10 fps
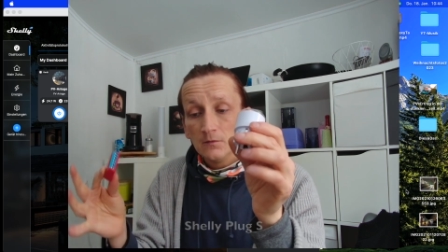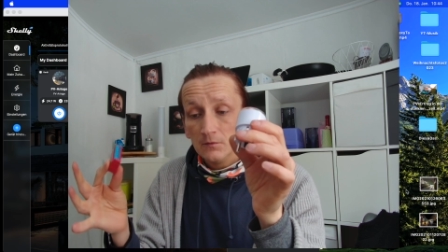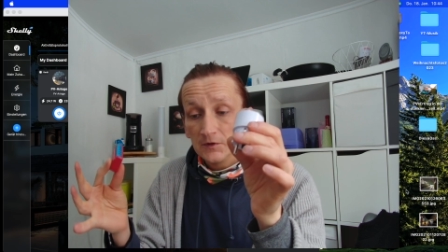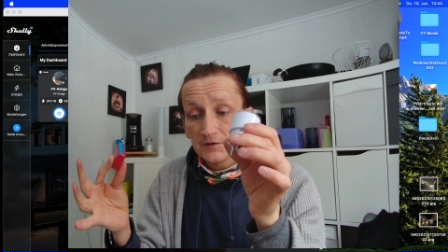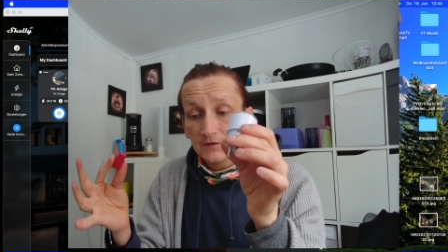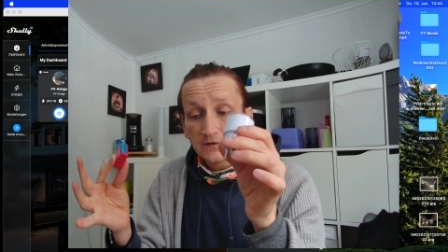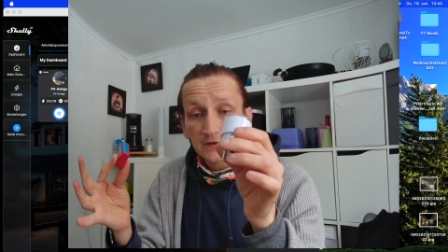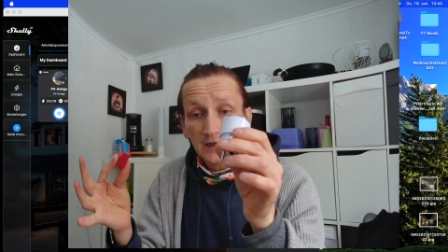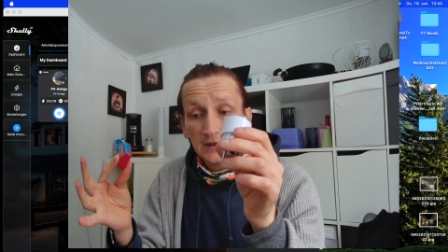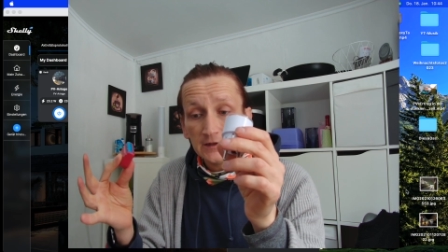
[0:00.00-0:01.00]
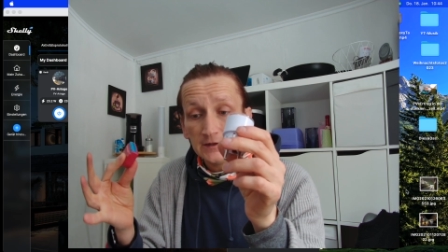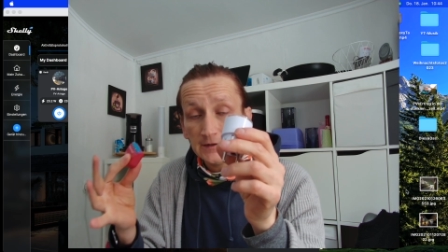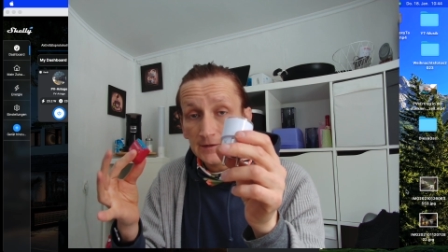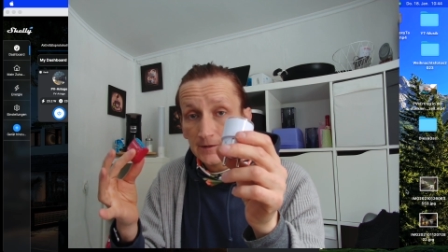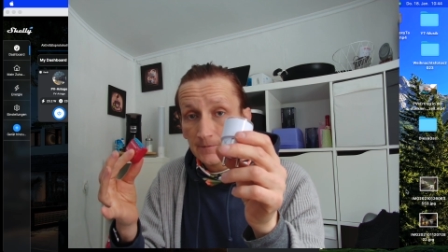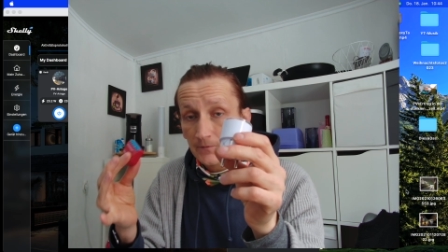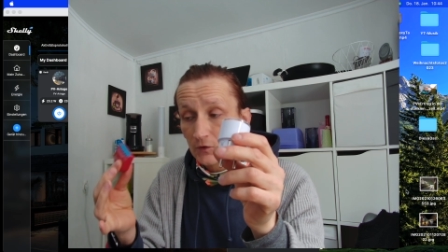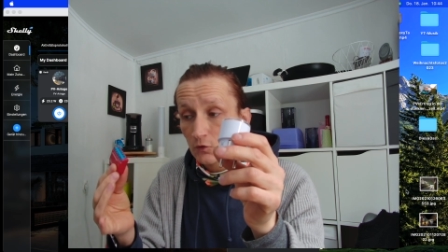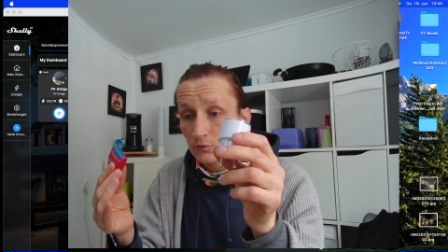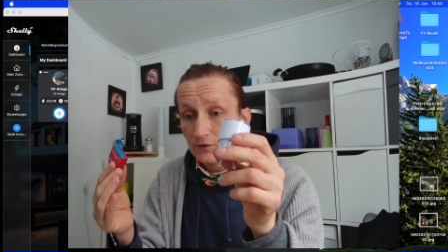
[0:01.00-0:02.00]
mit diesem Teil hier
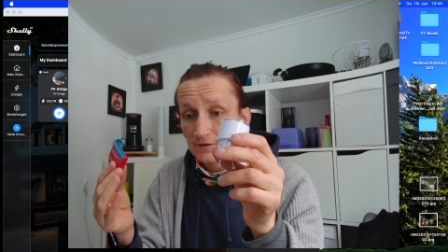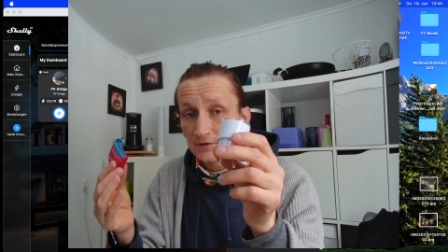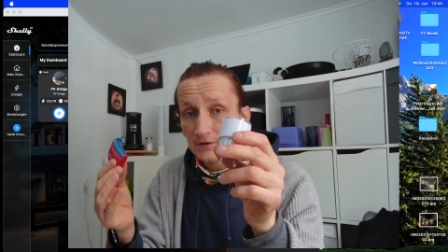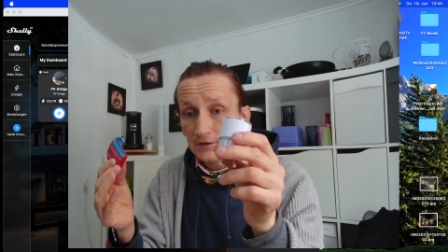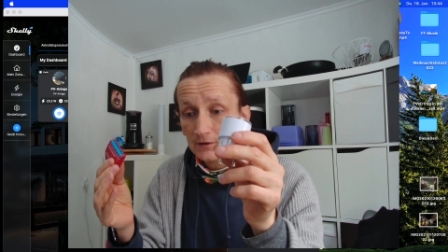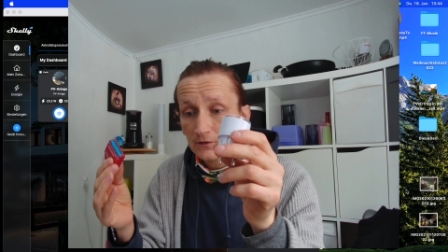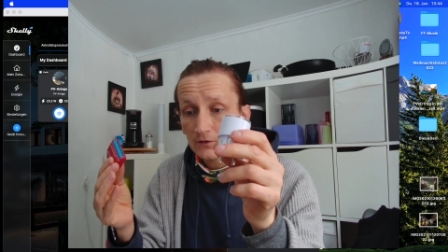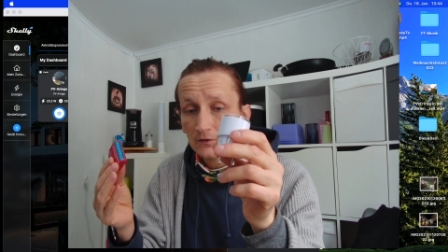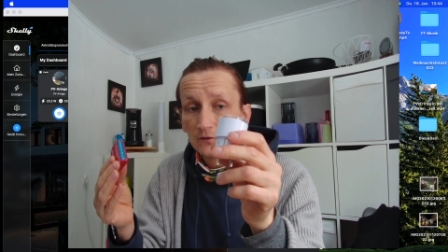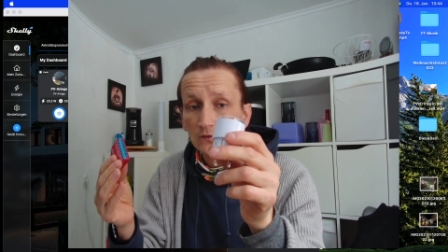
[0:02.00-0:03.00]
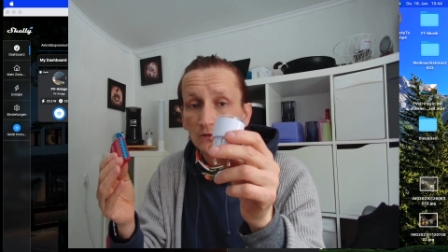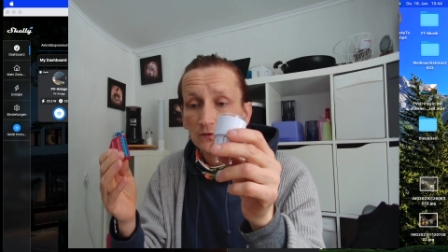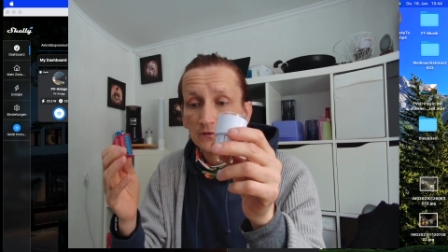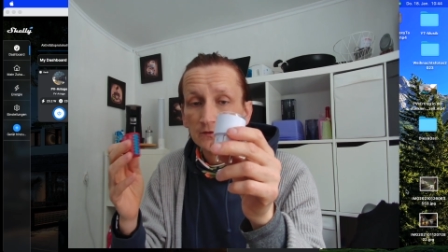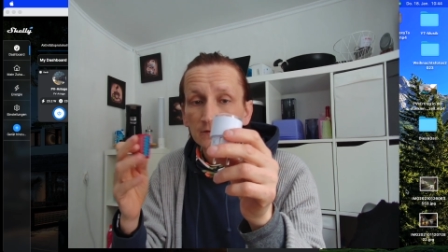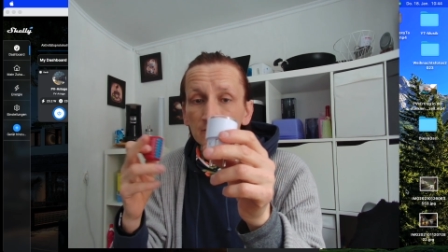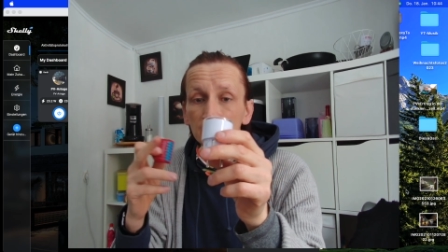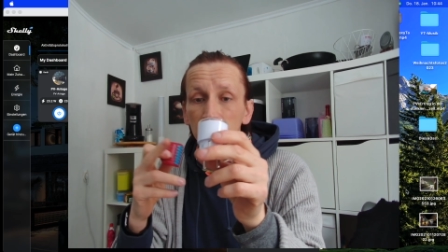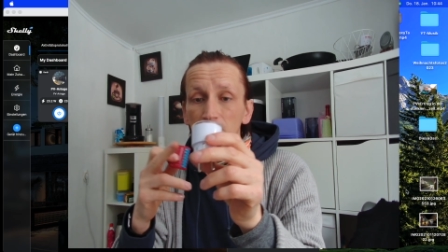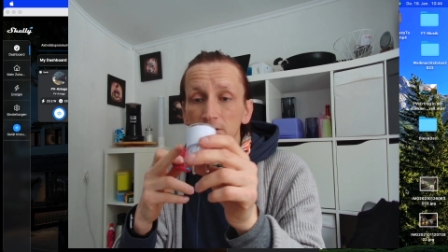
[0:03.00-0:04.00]
kommuniziert und
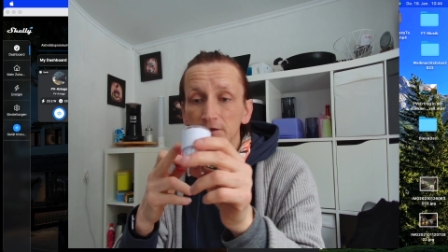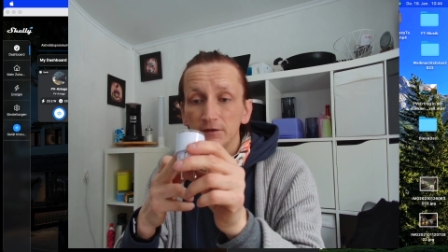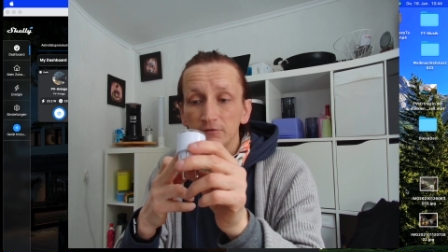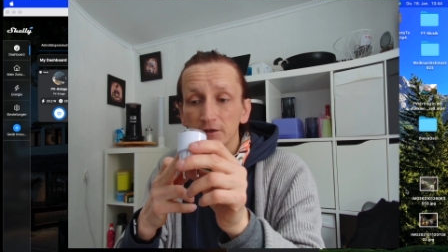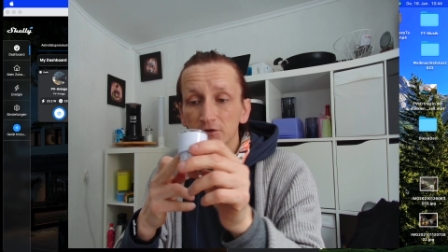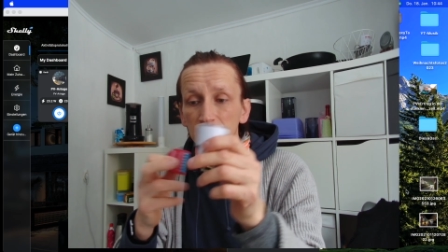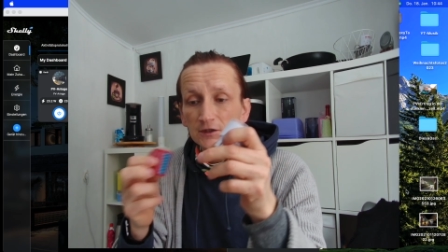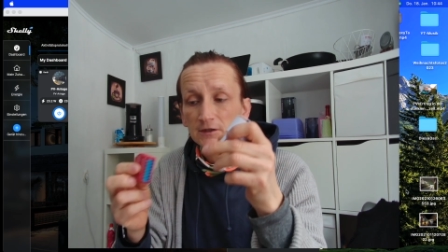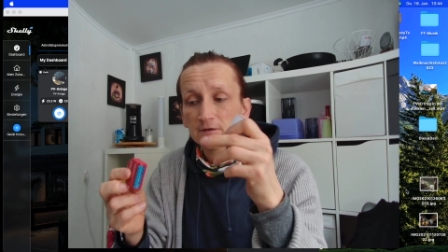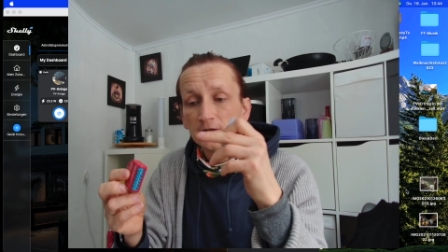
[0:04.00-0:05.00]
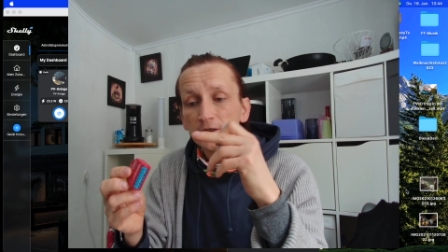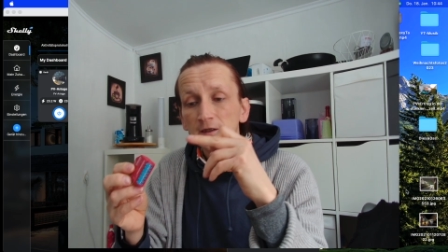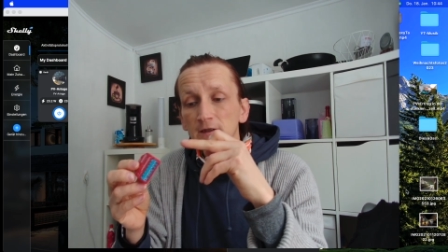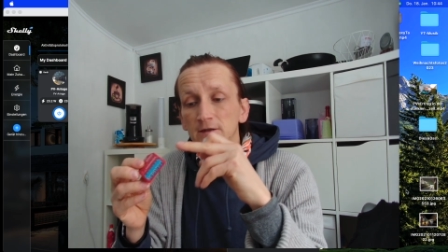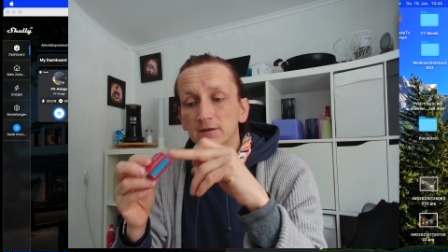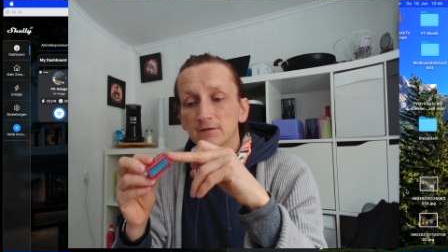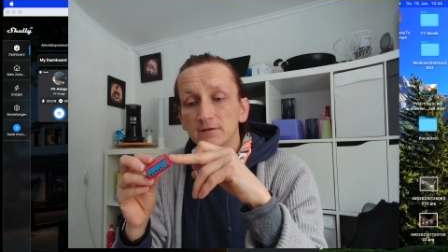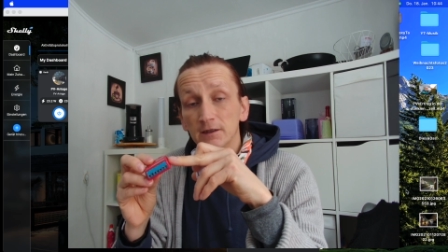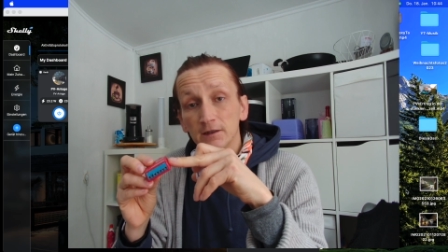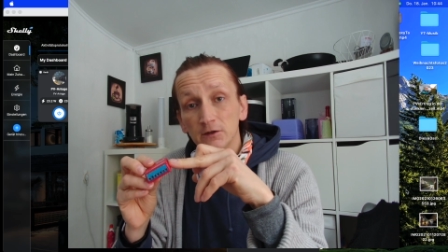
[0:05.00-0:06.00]
wenn die feststellt, dass
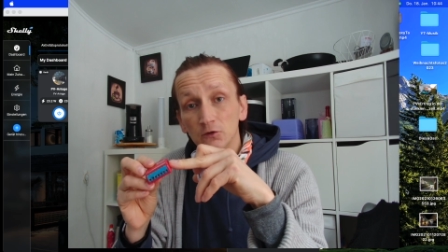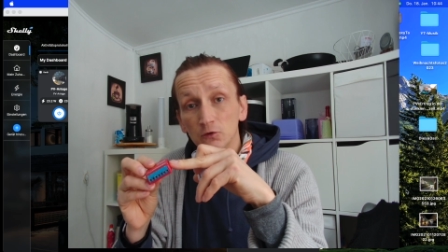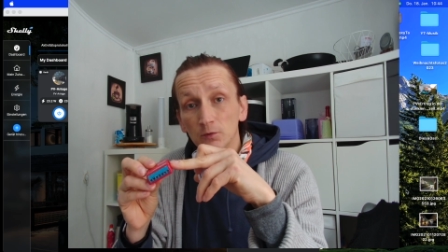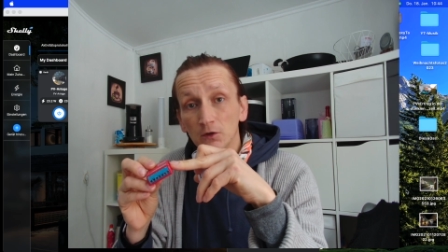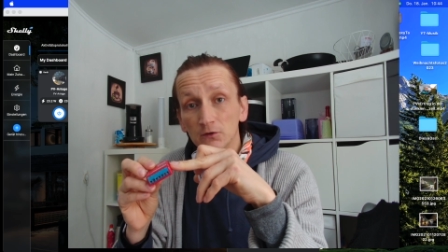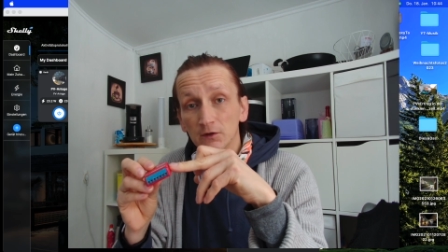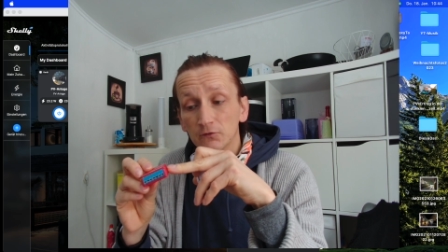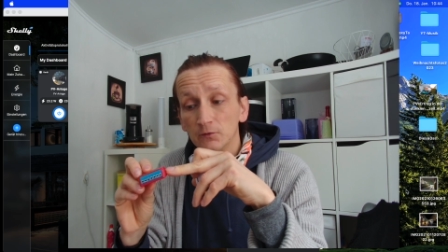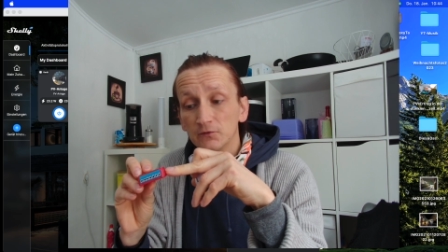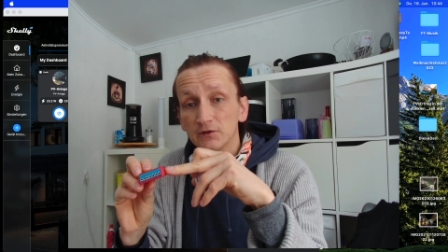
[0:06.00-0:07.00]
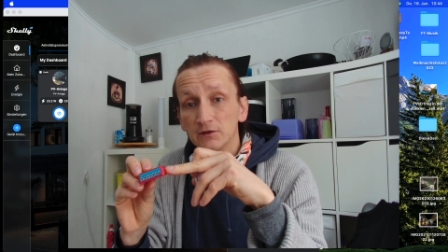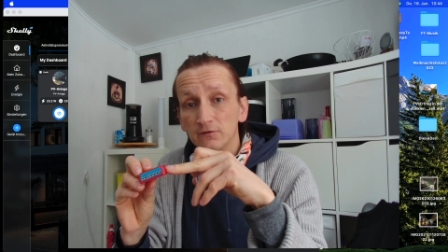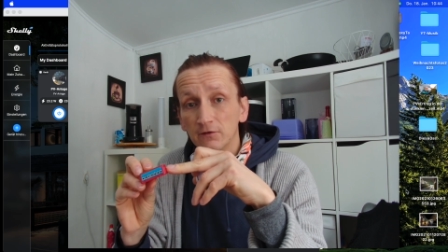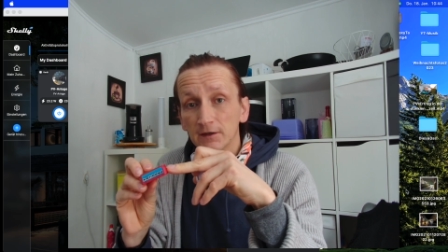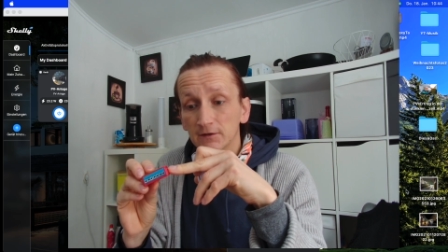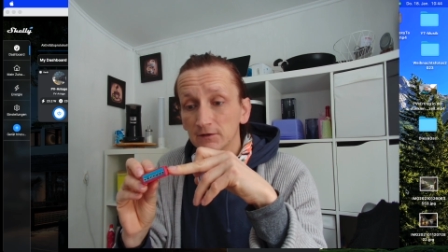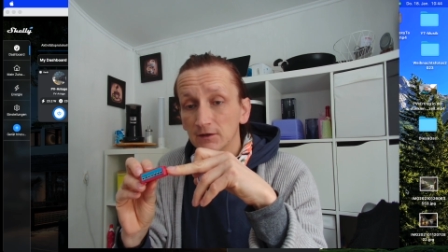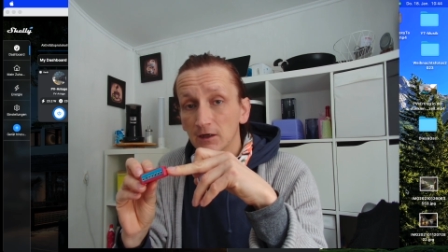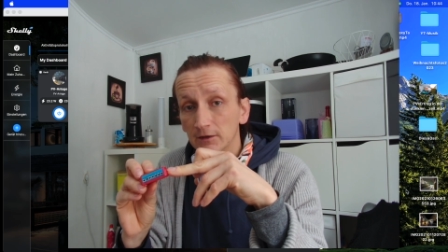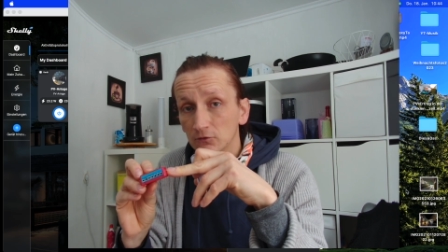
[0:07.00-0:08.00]
der hier über 150 Watt in die
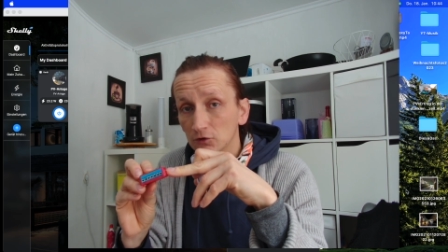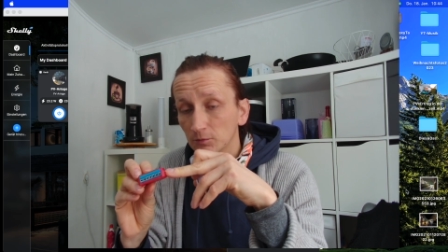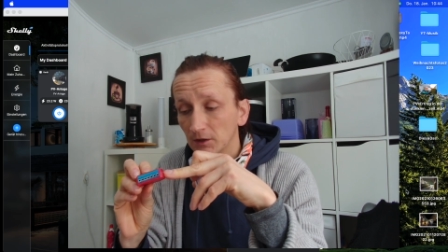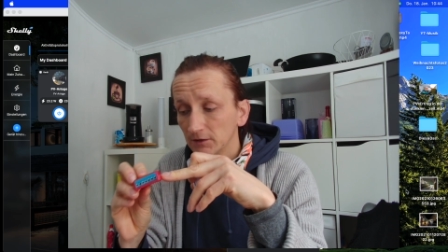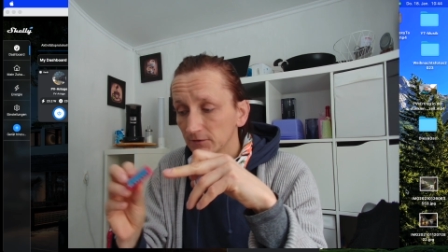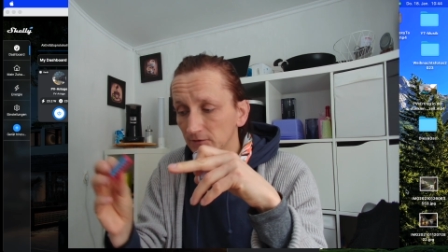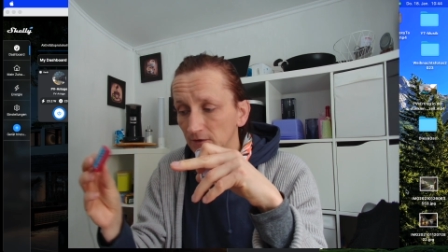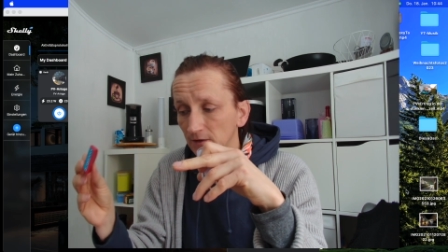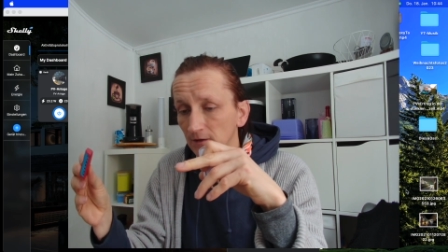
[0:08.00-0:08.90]
Leitung speist,